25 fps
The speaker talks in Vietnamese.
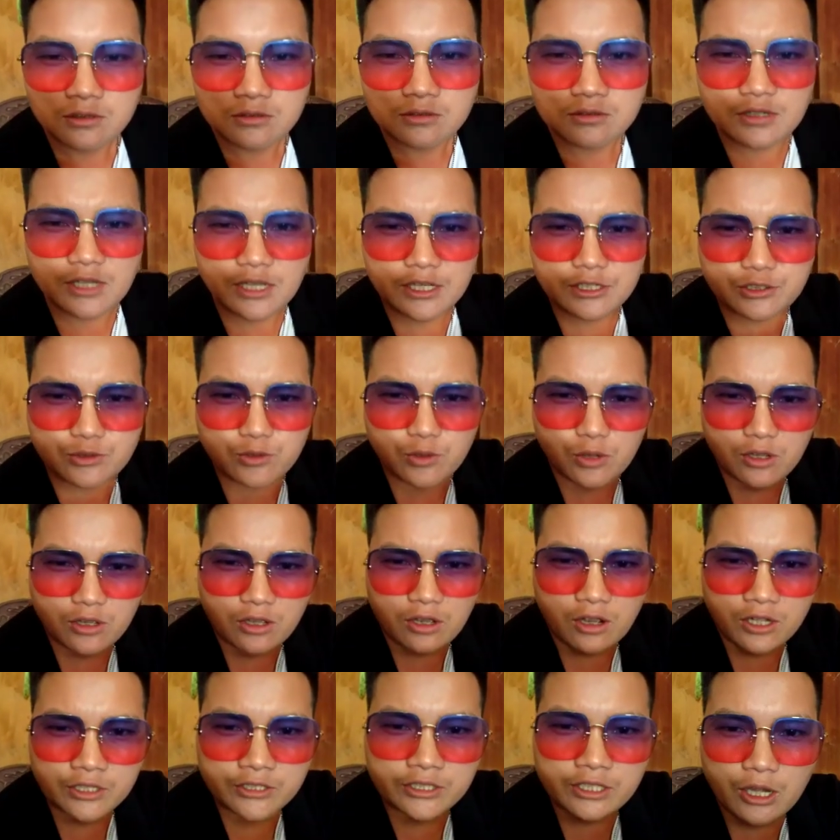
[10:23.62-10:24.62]
này sủa
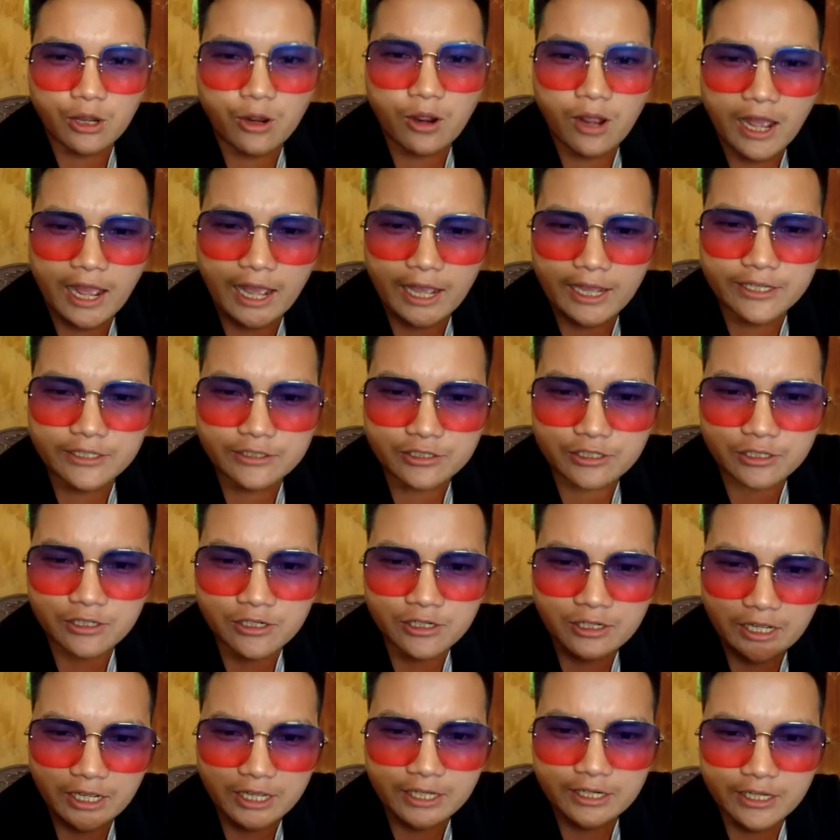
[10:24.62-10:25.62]
khốn cháu hai
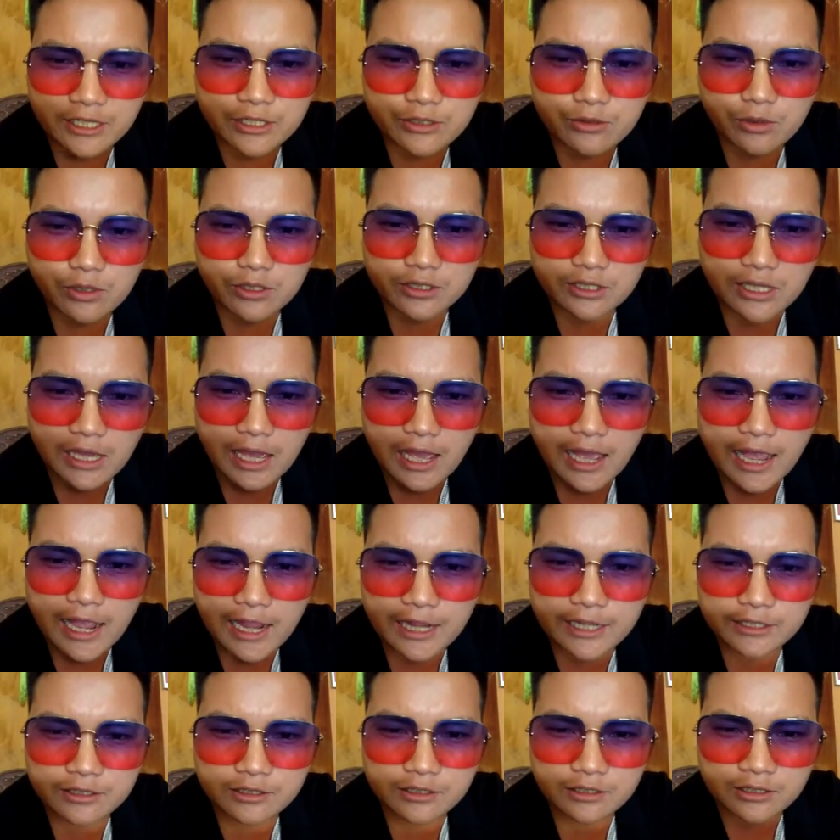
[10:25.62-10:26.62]
sư ấy này vừa chờ
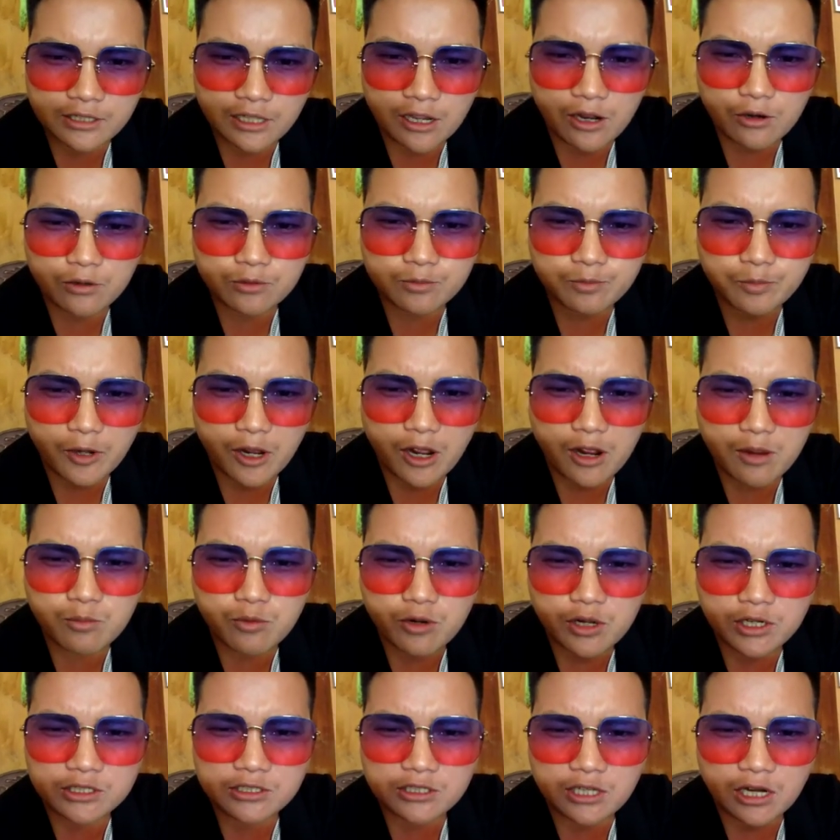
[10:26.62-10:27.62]
hai tao lo
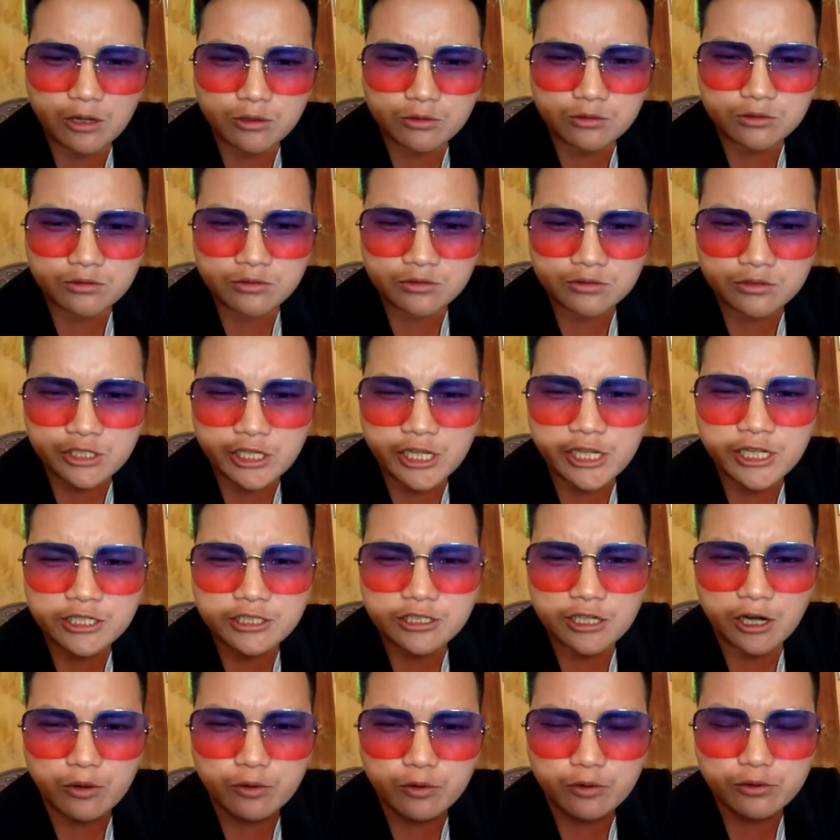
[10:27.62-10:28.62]
mua tàu chi
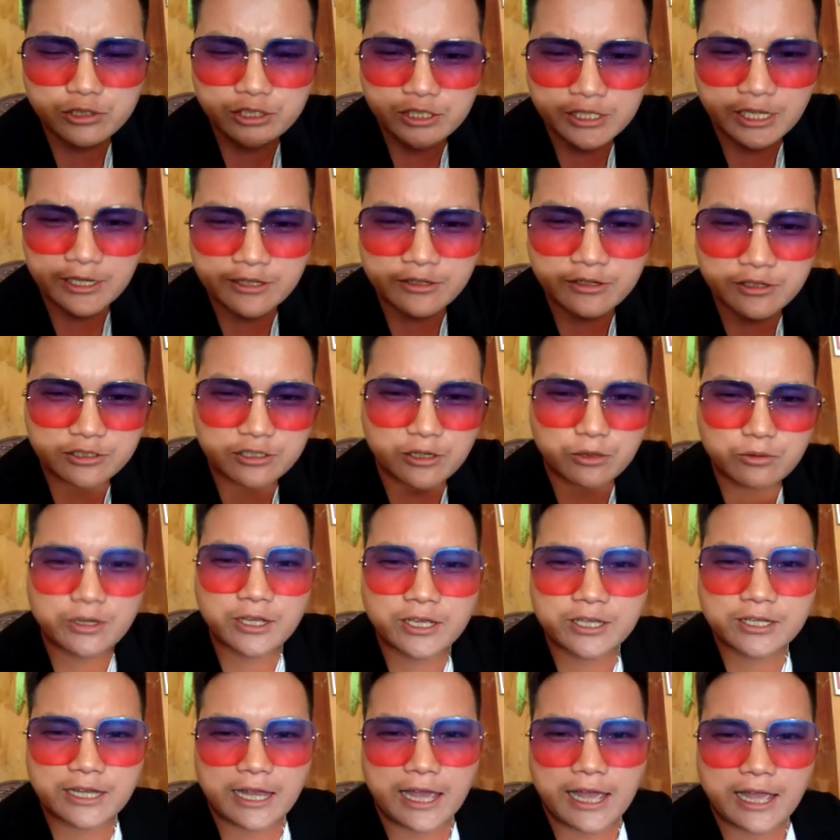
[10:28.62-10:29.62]
tàu lú sánh nó tàu
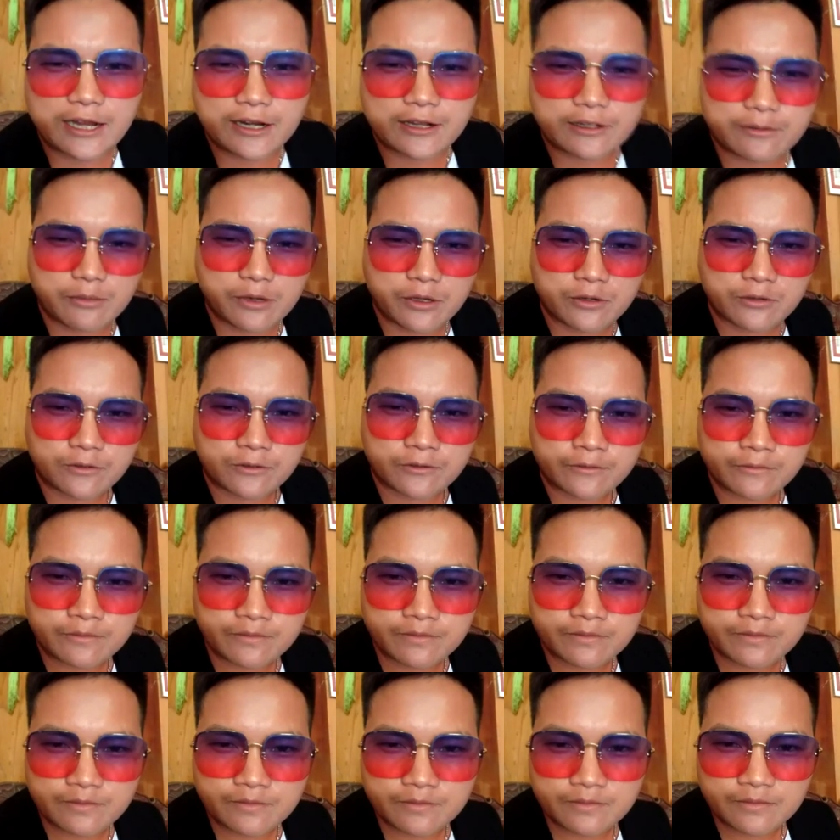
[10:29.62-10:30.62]
này cá này mông,
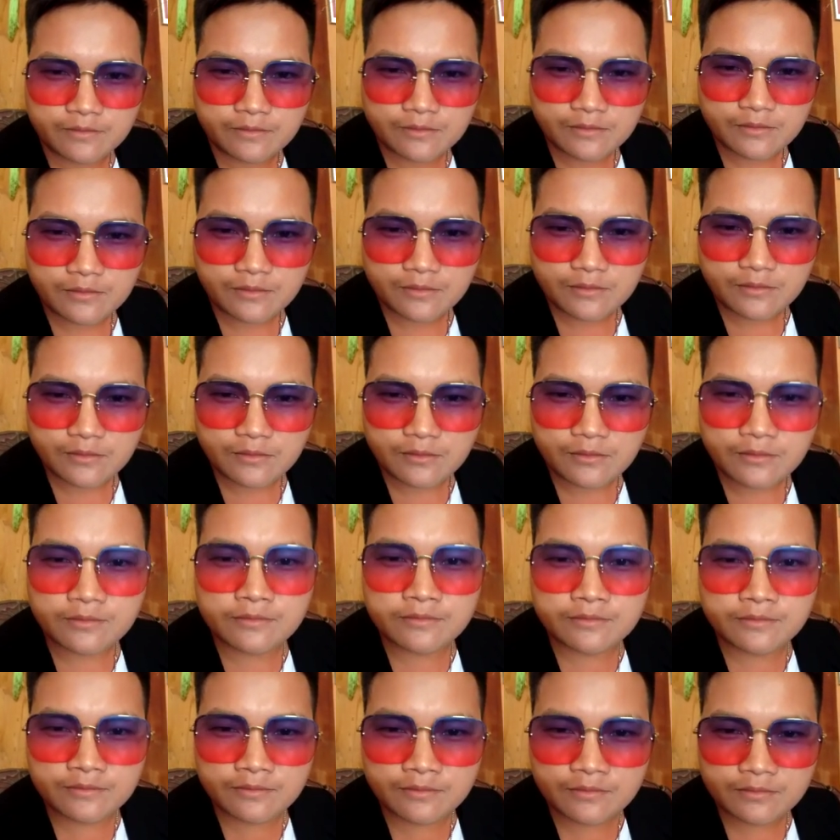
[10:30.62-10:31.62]

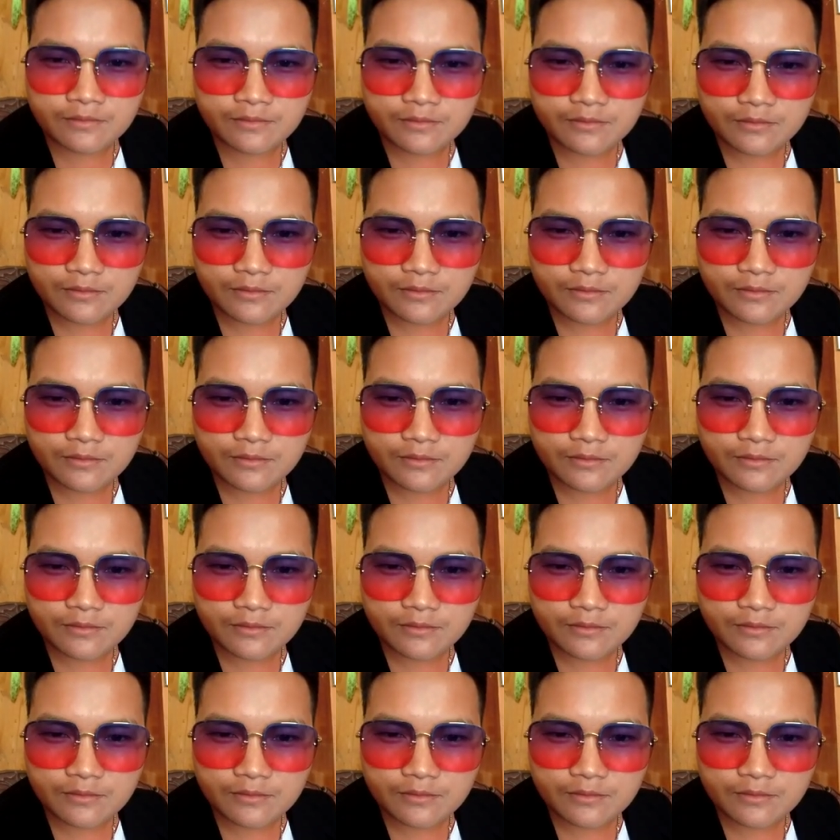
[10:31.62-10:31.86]
ừ